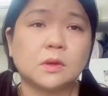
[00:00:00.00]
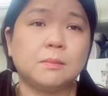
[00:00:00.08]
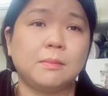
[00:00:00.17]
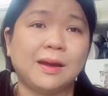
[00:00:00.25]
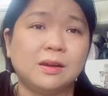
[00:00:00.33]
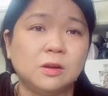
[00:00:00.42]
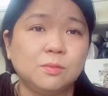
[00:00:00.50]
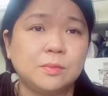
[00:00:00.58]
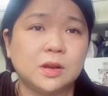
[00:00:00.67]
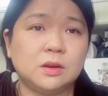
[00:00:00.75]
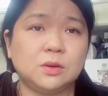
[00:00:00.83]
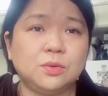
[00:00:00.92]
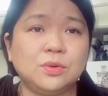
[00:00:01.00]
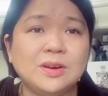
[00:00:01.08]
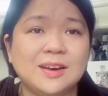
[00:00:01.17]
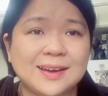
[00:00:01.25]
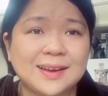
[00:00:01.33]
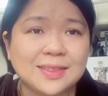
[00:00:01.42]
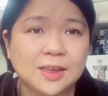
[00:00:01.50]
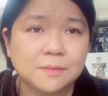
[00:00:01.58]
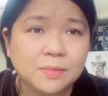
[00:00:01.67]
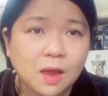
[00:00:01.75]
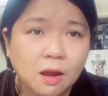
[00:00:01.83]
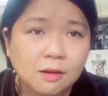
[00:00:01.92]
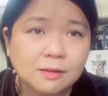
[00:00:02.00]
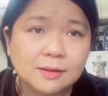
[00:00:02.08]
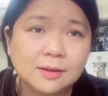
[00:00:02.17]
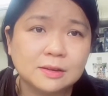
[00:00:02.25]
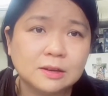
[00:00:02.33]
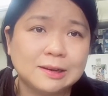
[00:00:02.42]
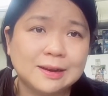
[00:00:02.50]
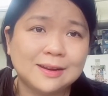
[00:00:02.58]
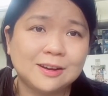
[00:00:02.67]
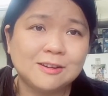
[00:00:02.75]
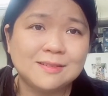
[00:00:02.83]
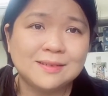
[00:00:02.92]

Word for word: mà lúc mình uống ở cái tiệm đó thì là nó